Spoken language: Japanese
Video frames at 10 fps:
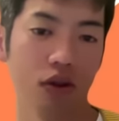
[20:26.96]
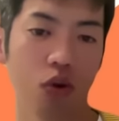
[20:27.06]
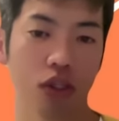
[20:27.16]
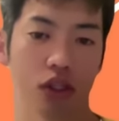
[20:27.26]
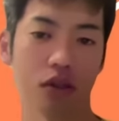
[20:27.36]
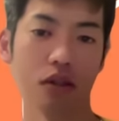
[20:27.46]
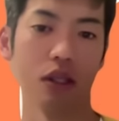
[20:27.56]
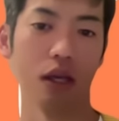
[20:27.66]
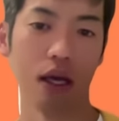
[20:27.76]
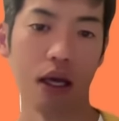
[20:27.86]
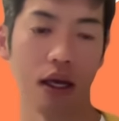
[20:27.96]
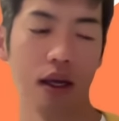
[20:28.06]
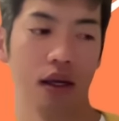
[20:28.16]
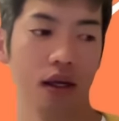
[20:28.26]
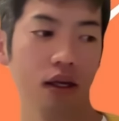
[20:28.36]
個人で、
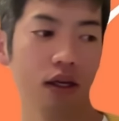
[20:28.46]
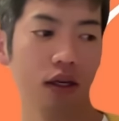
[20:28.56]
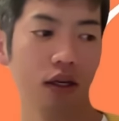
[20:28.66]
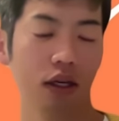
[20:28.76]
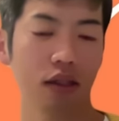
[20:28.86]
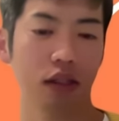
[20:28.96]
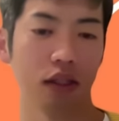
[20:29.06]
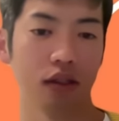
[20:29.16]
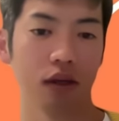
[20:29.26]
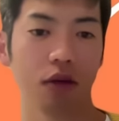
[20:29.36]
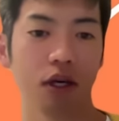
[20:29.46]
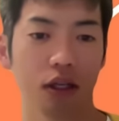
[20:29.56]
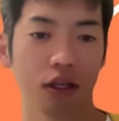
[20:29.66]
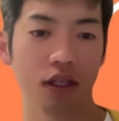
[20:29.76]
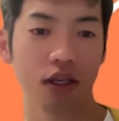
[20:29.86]
非課税で掴み
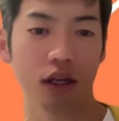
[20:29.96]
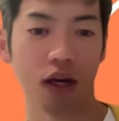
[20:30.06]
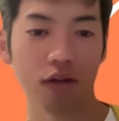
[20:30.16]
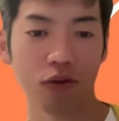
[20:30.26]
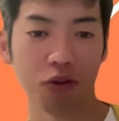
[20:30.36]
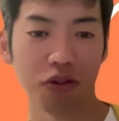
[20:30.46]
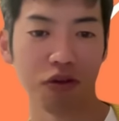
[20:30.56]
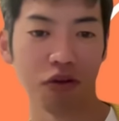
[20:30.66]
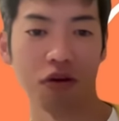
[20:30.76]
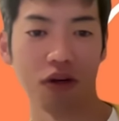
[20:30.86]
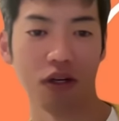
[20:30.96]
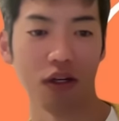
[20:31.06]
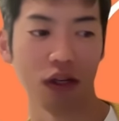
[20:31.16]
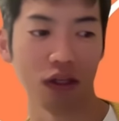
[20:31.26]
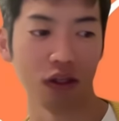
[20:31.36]
金にされた後どうなってるかわから
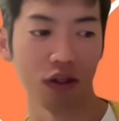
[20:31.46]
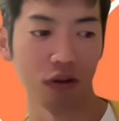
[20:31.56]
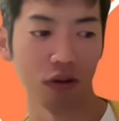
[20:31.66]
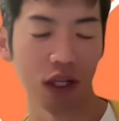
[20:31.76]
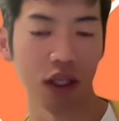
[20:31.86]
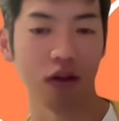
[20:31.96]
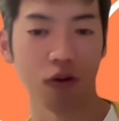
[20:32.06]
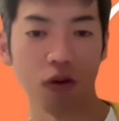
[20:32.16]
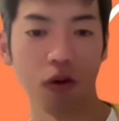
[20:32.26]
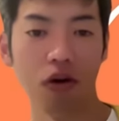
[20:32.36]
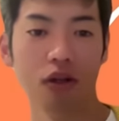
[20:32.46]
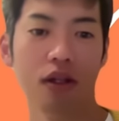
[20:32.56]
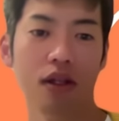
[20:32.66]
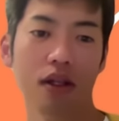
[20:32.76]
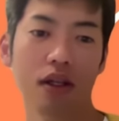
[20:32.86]
ないっていう金と、
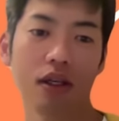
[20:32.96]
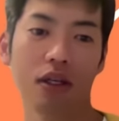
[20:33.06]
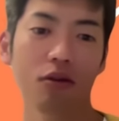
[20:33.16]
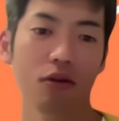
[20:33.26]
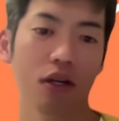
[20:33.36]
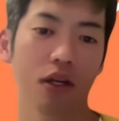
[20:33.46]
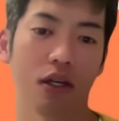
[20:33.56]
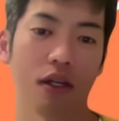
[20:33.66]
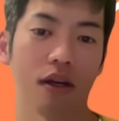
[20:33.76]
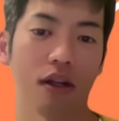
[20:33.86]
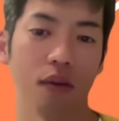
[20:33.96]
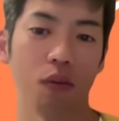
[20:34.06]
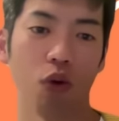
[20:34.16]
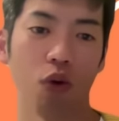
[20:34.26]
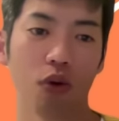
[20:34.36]
企業献金だけはね、
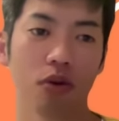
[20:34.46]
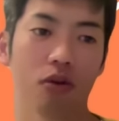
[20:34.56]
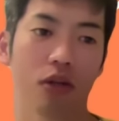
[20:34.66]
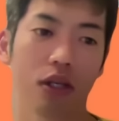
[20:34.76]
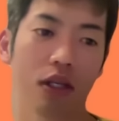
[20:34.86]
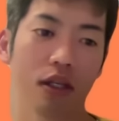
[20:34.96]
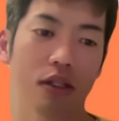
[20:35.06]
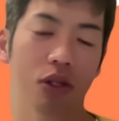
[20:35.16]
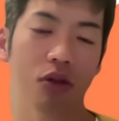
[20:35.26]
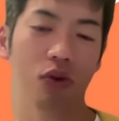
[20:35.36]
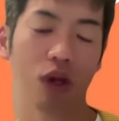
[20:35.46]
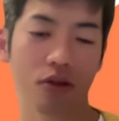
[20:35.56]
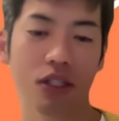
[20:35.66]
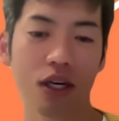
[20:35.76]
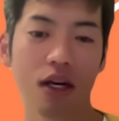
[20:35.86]
もう本当に自民党な
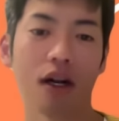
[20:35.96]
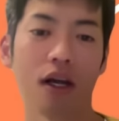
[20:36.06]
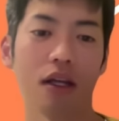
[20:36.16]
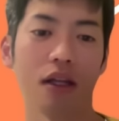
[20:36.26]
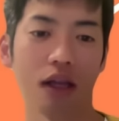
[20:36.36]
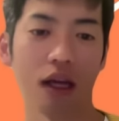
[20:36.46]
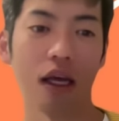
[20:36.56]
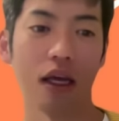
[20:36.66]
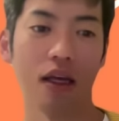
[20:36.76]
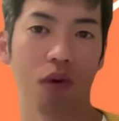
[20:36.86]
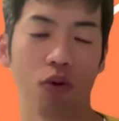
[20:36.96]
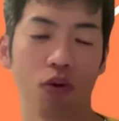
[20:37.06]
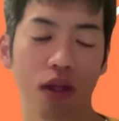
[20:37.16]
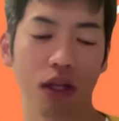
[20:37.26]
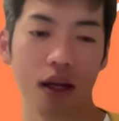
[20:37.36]
くしたがらないんで、まあ、こ
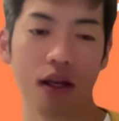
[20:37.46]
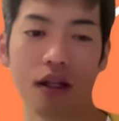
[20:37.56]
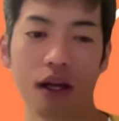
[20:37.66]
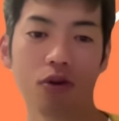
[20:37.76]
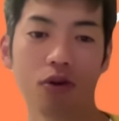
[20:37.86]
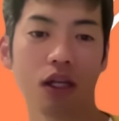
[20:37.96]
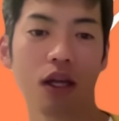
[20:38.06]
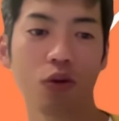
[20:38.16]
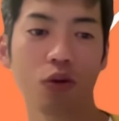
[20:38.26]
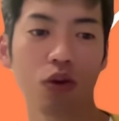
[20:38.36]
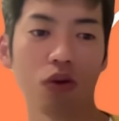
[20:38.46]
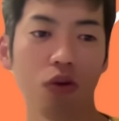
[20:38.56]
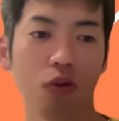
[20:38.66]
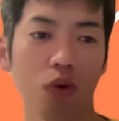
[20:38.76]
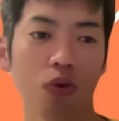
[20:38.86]
のね、妥協した対応を取ってるっ
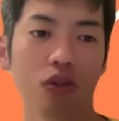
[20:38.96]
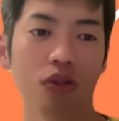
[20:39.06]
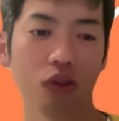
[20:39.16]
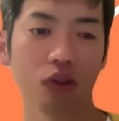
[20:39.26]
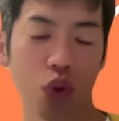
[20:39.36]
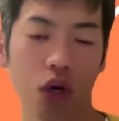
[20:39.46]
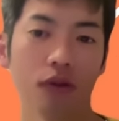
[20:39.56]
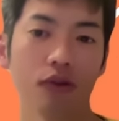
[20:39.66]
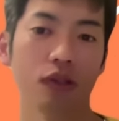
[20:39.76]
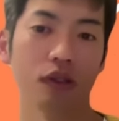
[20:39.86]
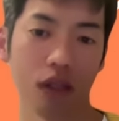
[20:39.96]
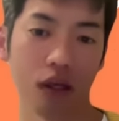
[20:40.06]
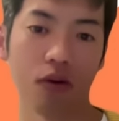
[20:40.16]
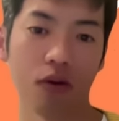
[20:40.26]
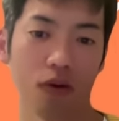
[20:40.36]
ていうのも本質にはそこがあるんです
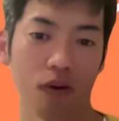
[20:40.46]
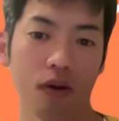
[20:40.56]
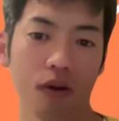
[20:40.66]
けど、